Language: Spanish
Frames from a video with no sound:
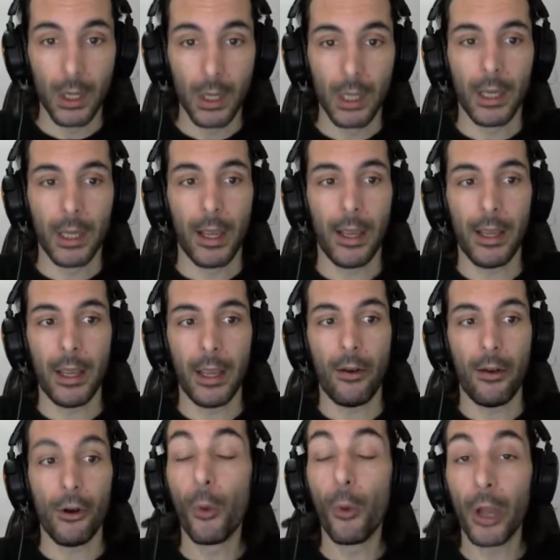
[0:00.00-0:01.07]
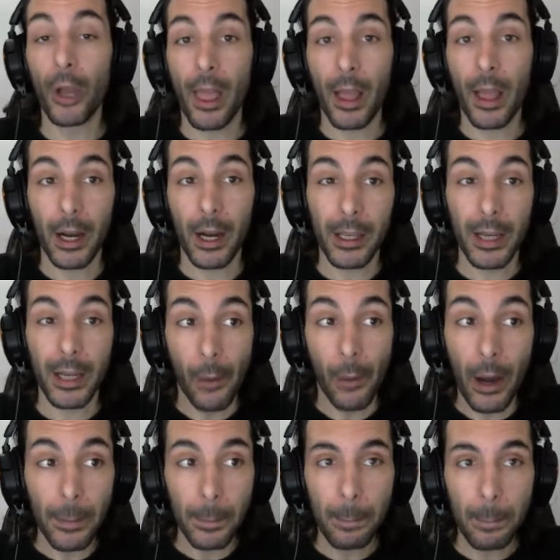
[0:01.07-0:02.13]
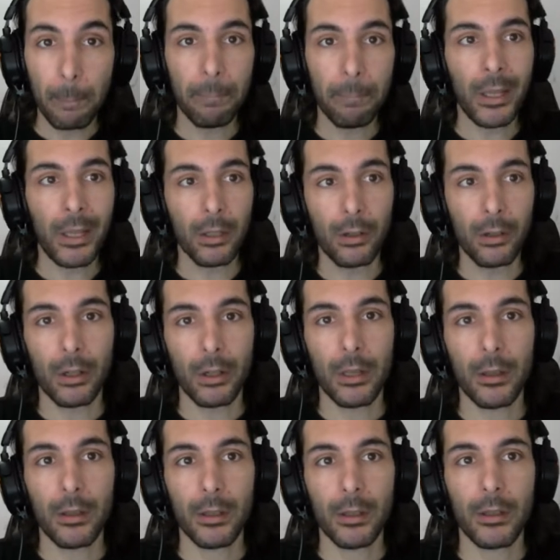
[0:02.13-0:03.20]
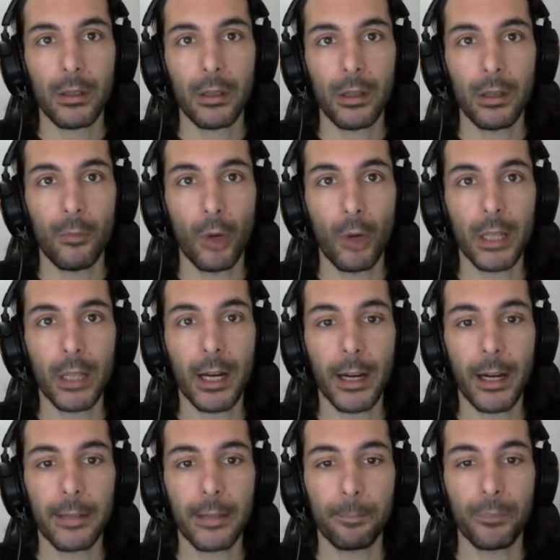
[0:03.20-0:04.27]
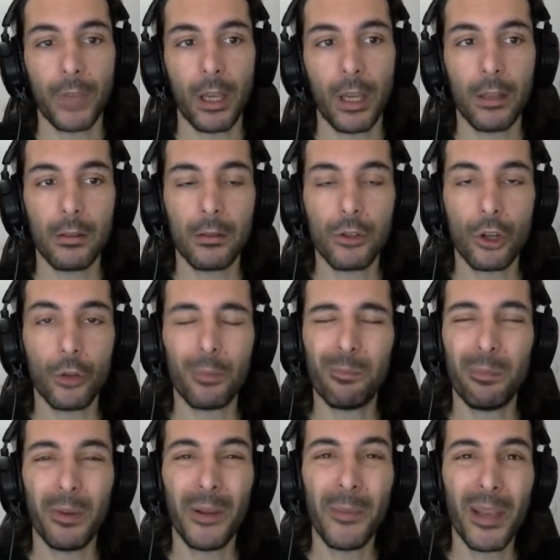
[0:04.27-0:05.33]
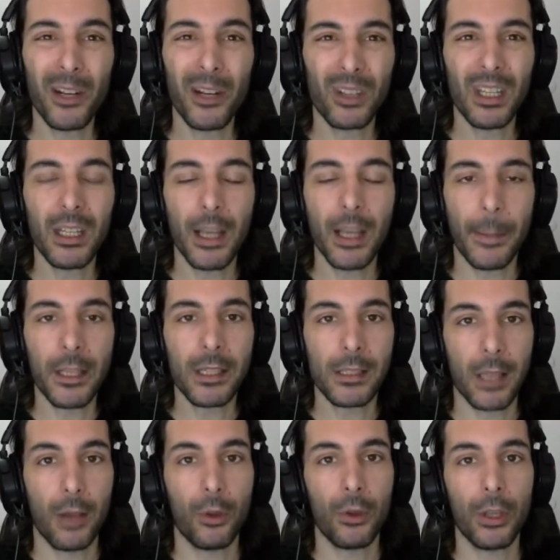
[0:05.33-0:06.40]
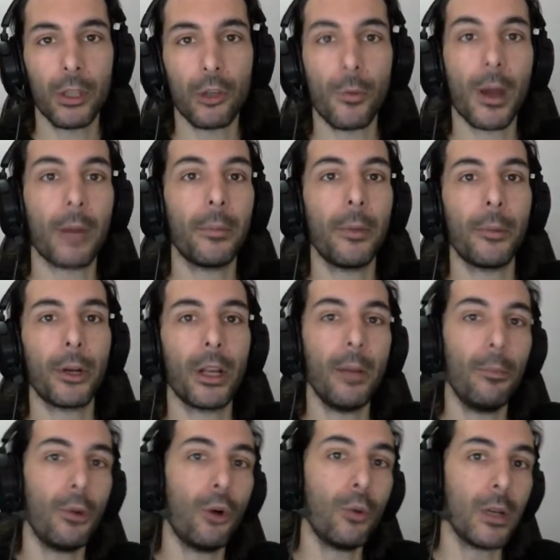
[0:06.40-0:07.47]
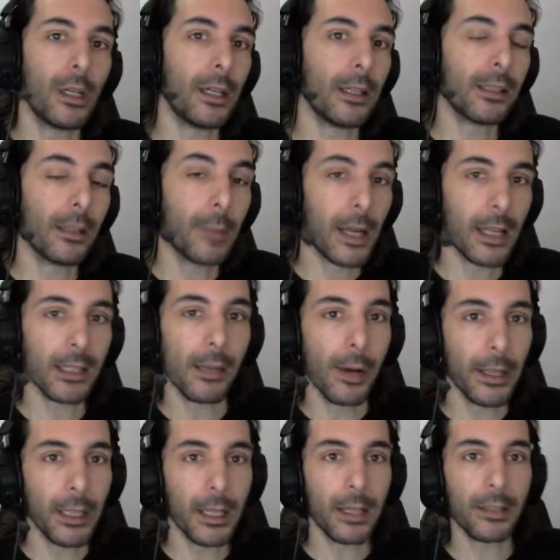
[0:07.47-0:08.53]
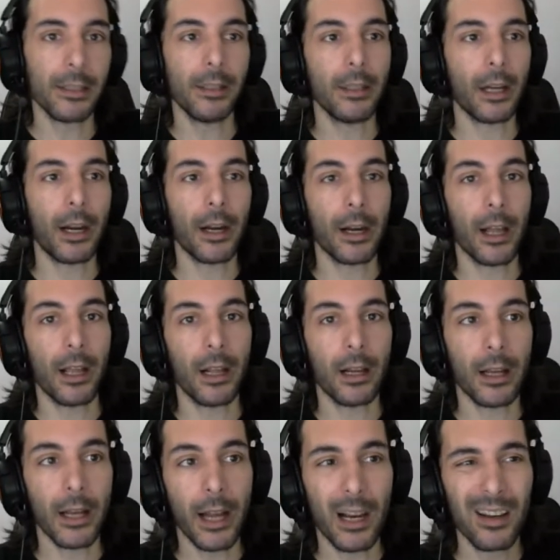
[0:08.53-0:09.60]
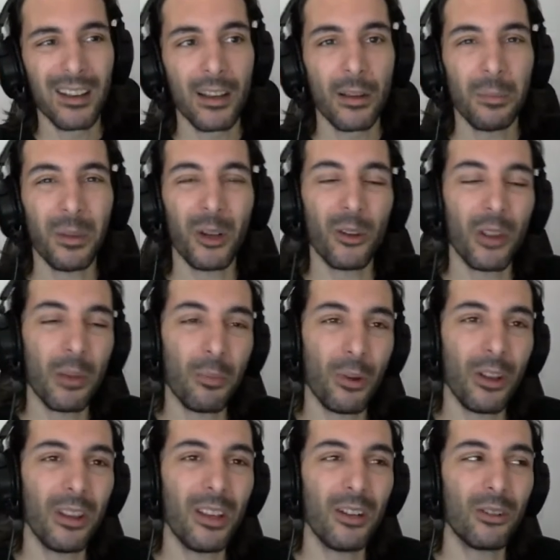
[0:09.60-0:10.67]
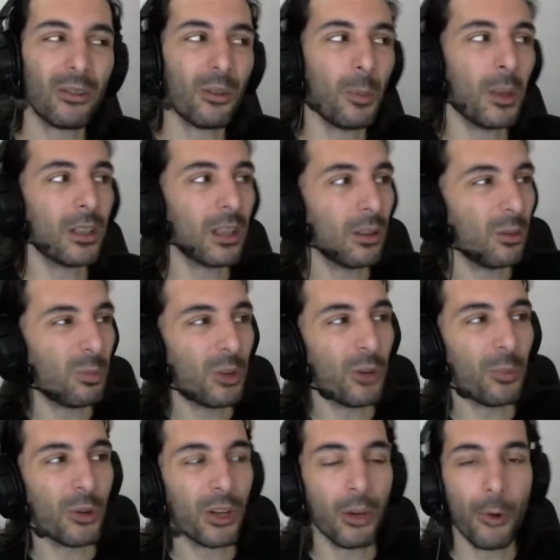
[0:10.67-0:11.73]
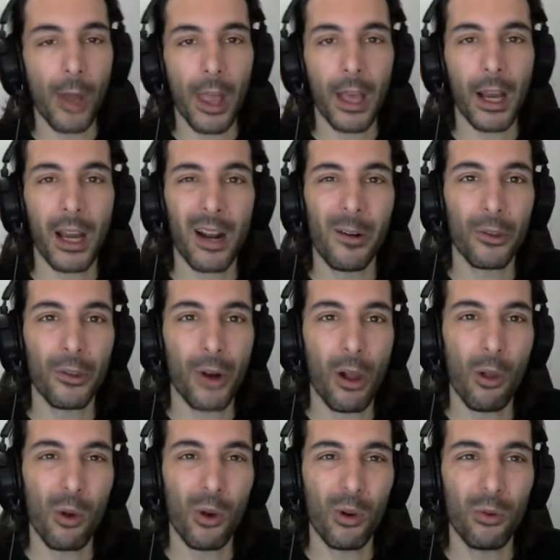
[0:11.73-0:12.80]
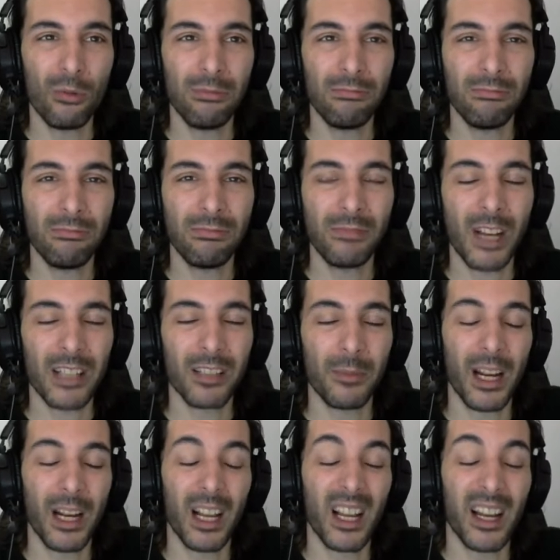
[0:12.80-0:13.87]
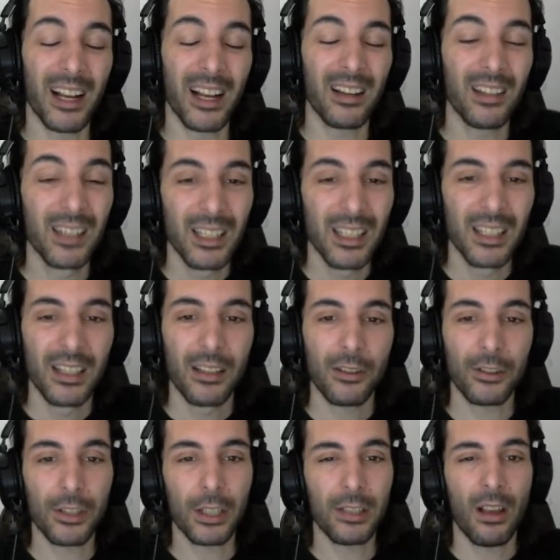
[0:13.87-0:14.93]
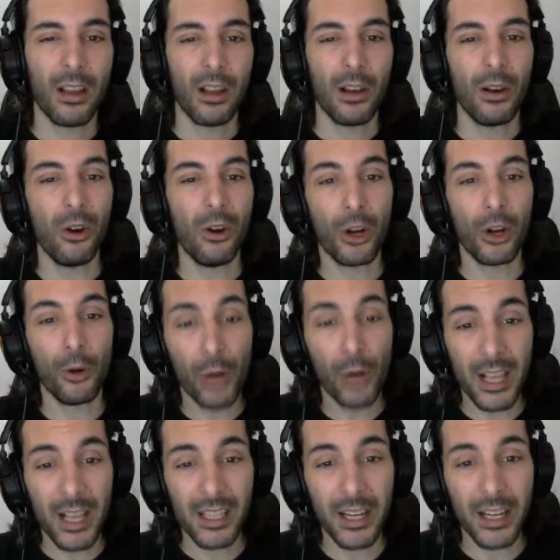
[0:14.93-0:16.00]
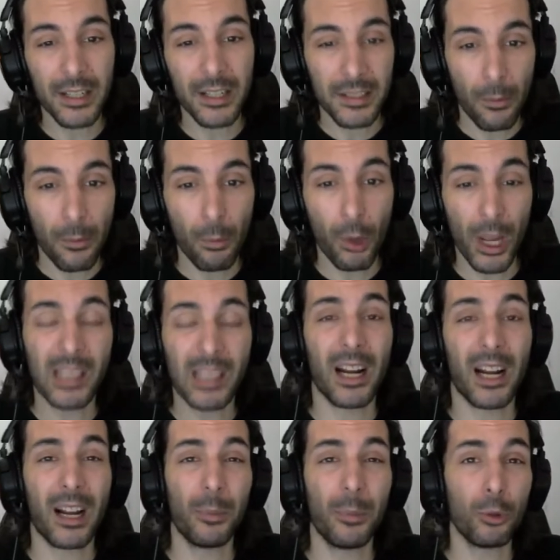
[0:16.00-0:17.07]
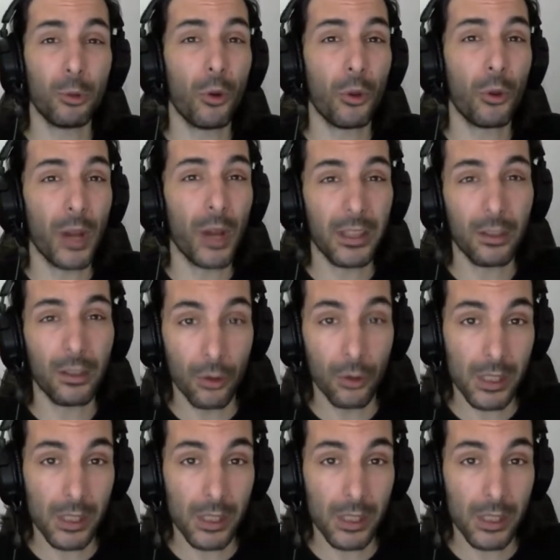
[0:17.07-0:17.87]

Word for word: Eh, no voy a dejar de grabar, pero eh, voy a traer... yo primero tenía pensado de tomarme, por ejemplo, una semana sabática sin traer nada al canal, pero después digo, estoy pensando, pero ¿por qué voy a dejar abandonado una semana al canal? Entonces, lo que voy a hacer es, voy a traer capítulos durante todo este